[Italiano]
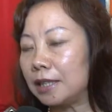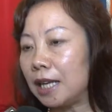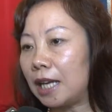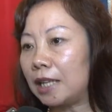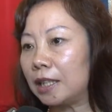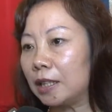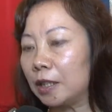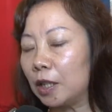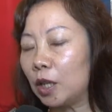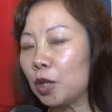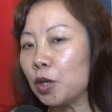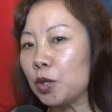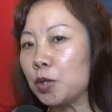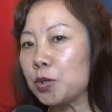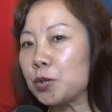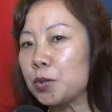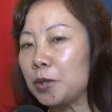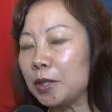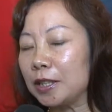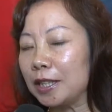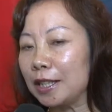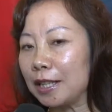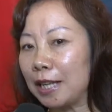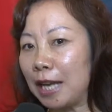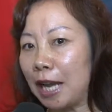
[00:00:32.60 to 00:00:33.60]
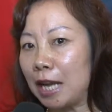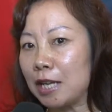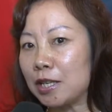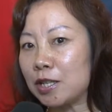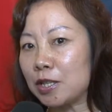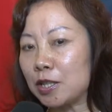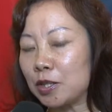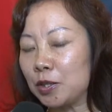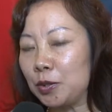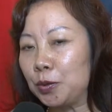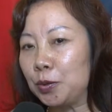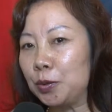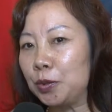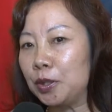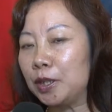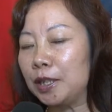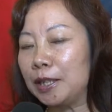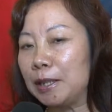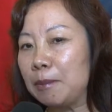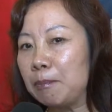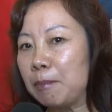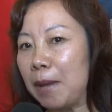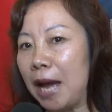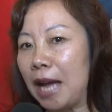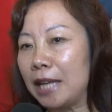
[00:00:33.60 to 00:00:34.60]
la collaborazione nel
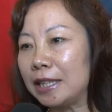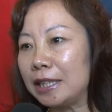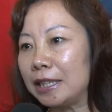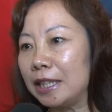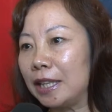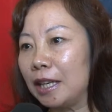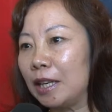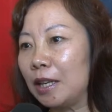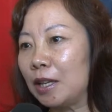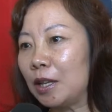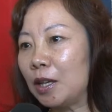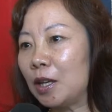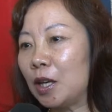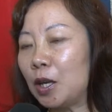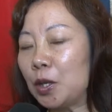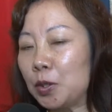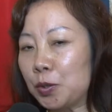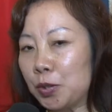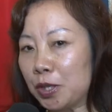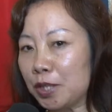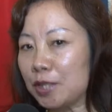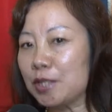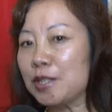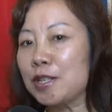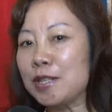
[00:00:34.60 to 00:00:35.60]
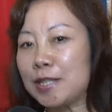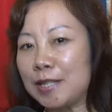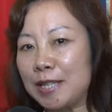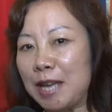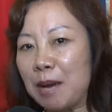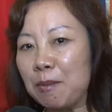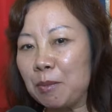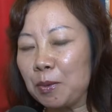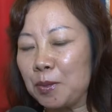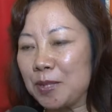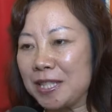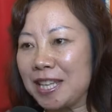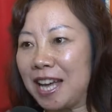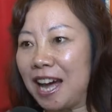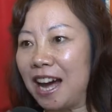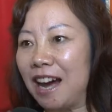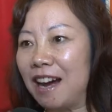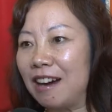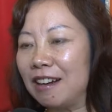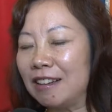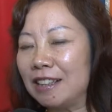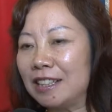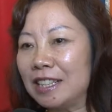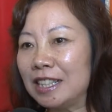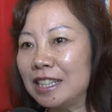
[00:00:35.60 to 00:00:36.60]
campo adozione internazionale tra
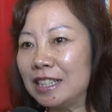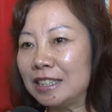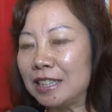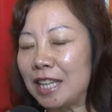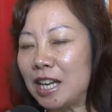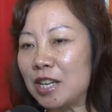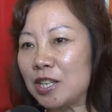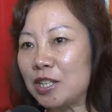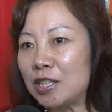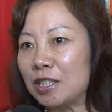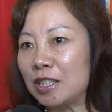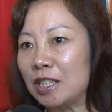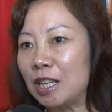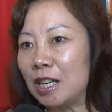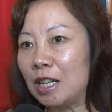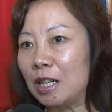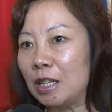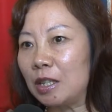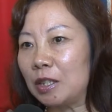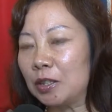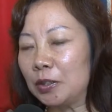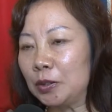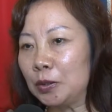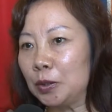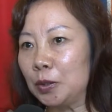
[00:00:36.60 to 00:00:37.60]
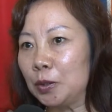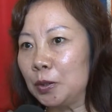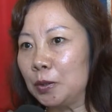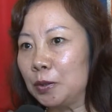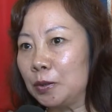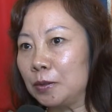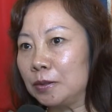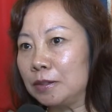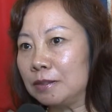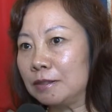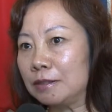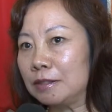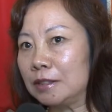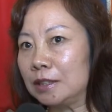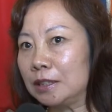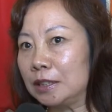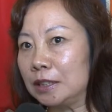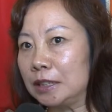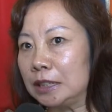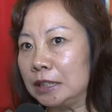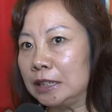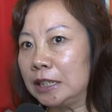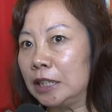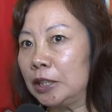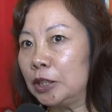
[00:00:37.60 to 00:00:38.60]
la Cina e l'Italia è
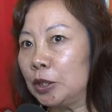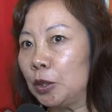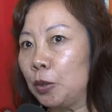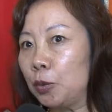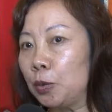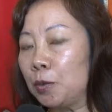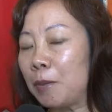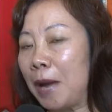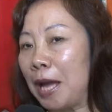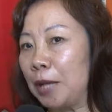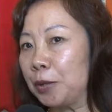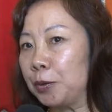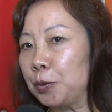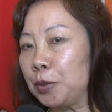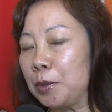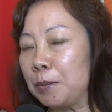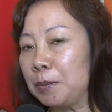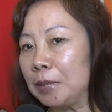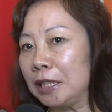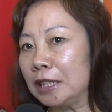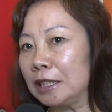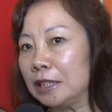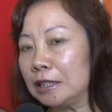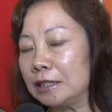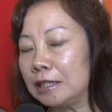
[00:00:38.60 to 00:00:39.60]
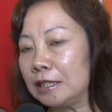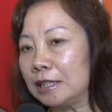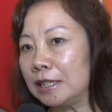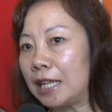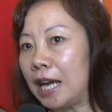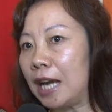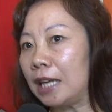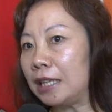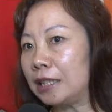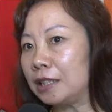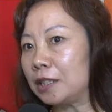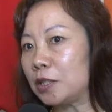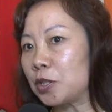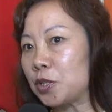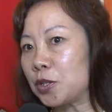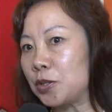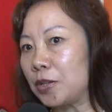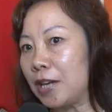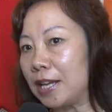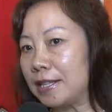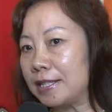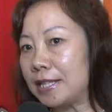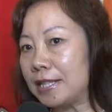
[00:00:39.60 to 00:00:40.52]
iniziata dal 2008. Comunque